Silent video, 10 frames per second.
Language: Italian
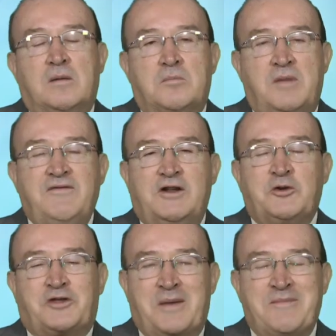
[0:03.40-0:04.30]

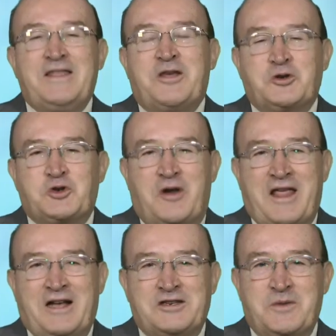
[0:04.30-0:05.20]
Benvenuti a
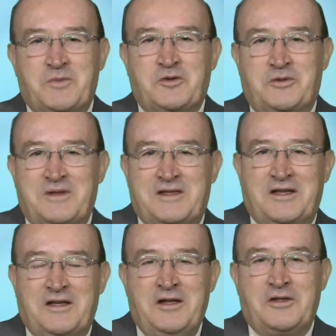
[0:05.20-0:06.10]

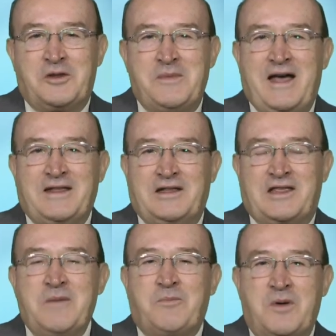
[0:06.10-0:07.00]
meteogiulianci.it Domani
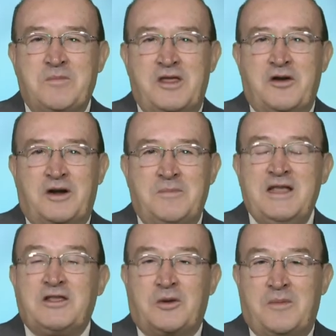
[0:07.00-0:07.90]
tempo in
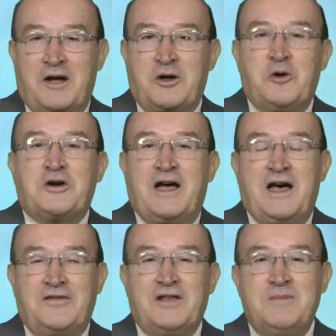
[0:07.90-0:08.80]
miglioramento, ma
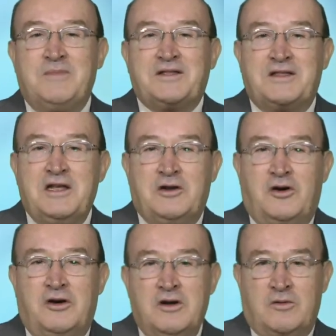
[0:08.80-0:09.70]
ancora nel
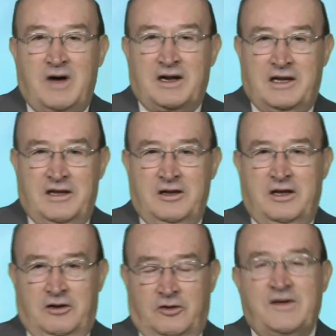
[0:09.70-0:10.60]
mattino
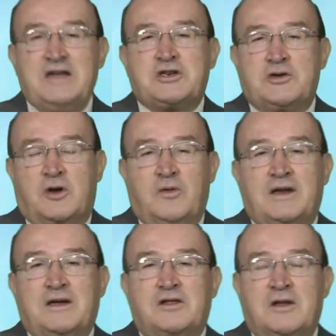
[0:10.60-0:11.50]
qualche rovescio e
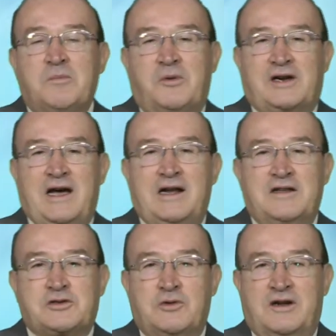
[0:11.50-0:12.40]
qualche
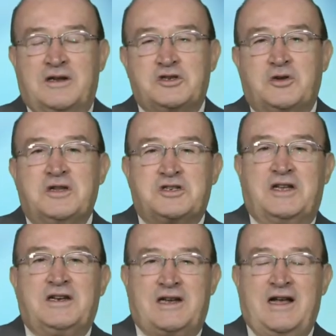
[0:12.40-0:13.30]
temporale sulle regioni
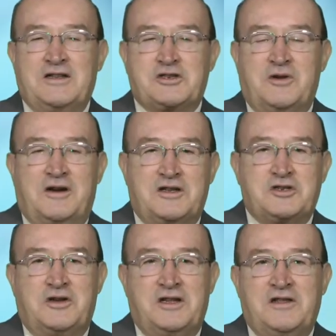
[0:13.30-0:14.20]
centrali, e sulle
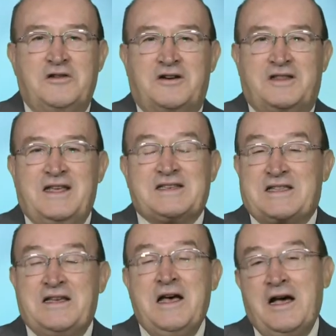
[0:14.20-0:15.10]
regioni di
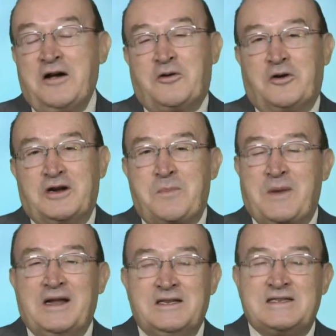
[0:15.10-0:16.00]
nord-est, ancora
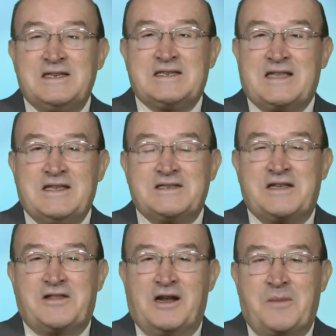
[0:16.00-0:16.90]
per
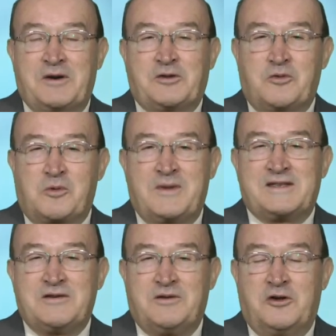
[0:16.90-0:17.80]
l'insistenza della
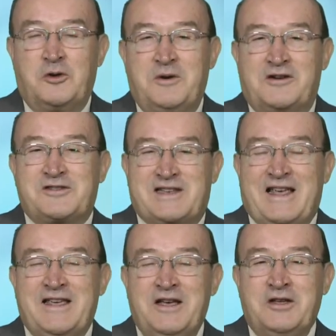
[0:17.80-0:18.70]
perturbazione al numero
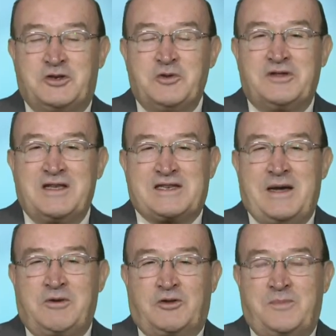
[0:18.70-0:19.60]
6 giunta
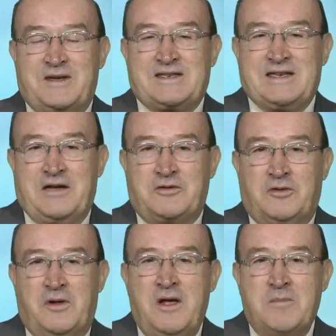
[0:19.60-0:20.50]
sabato
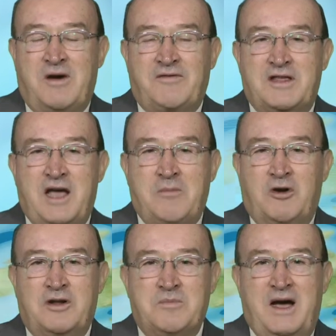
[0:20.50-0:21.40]
passato. Ma
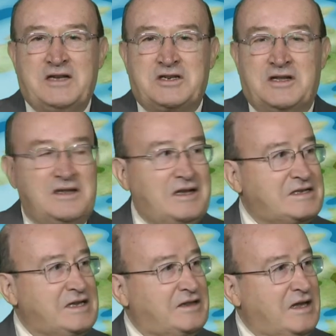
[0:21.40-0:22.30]
vediamo l'immagine del
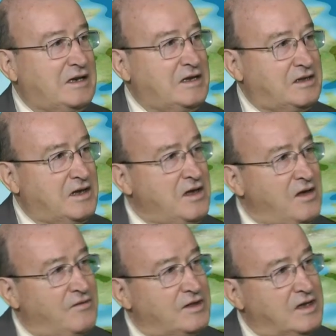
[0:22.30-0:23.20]
satellite,
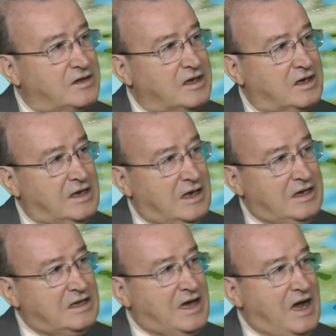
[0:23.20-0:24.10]
vedete che
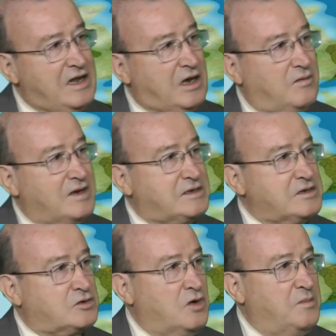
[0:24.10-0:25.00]
l'Italia è quasi
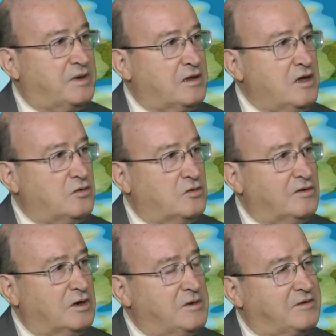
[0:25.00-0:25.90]
sgombra da
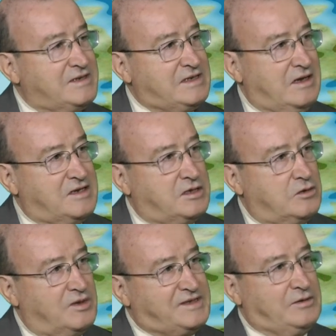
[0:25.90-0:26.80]
nuvolo, ma questa è la
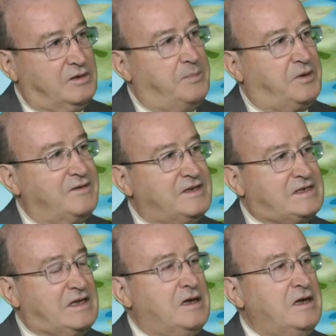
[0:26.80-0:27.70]
situazione
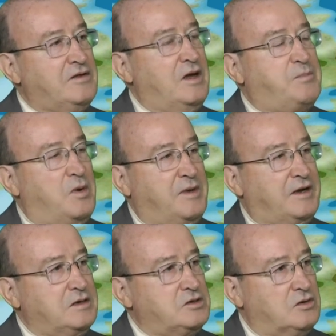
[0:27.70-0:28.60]
prevista nel
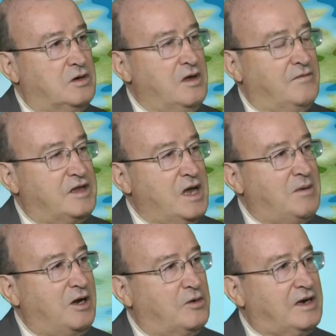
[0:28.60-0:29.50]
pomeriggio.
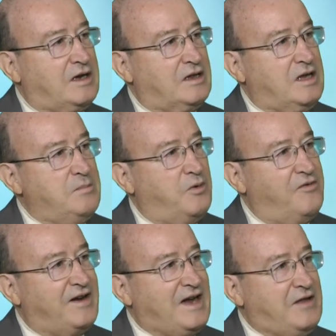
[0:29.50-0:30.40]
Vediamo allora che tempo
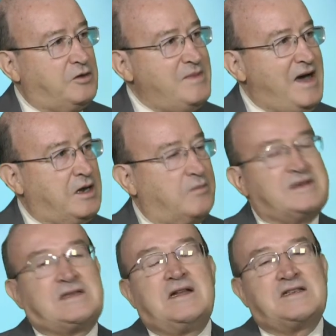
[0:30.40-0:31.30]
farà domani,
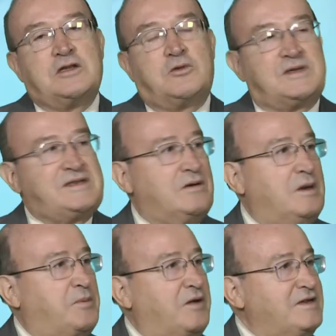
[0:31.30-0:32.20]
questa è la
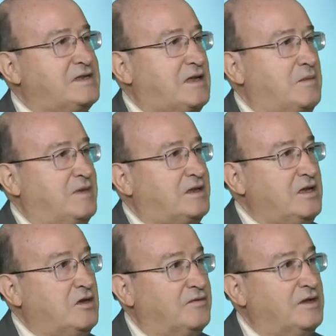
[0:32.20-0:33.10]
situazione prevista al
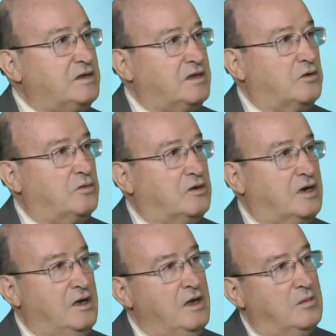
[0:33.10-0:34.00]
mattino, vedete
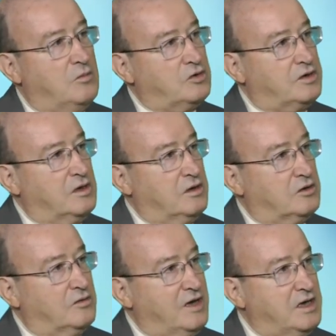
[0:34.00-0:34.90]
ancora molti
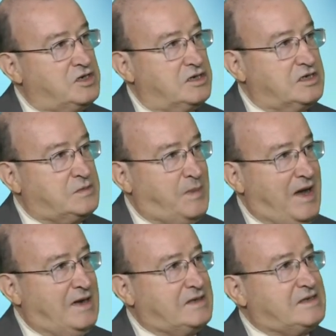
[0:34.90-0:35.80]
rovesci
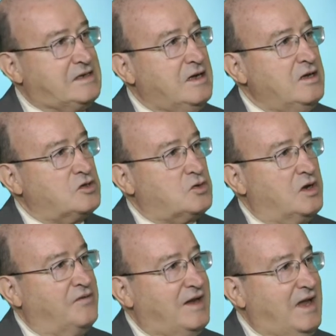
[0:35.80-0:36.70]
sparsi
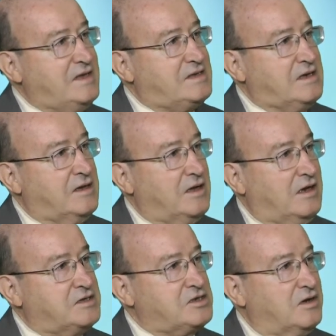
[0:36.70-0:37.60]
sulle Venezie,
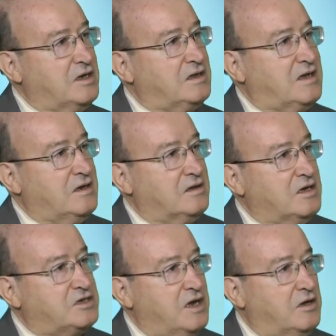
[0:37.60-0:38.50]
nelle zone interne
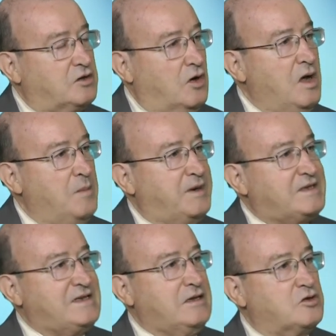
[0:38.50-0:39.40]
del centro,
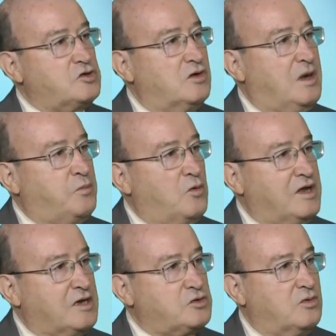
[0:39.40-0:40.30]
persino sulla
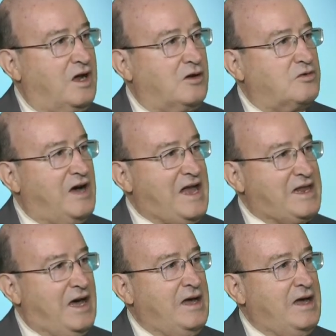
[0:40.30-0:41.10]
Puglia, sulla Lucania